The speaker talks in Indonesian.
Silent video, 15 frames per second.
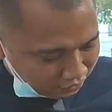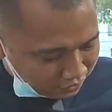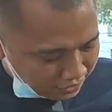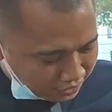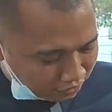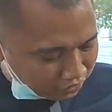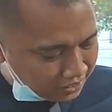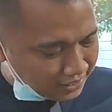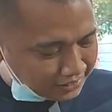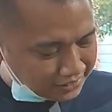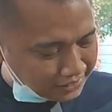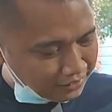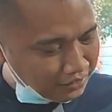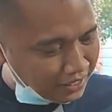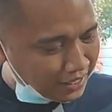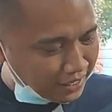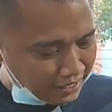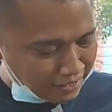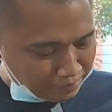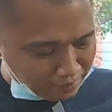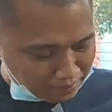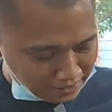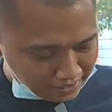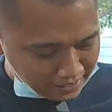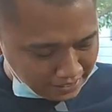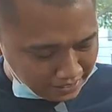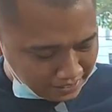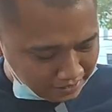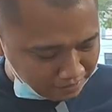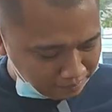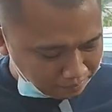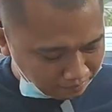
oh ini cordless juga dia, ya, memang dia ya.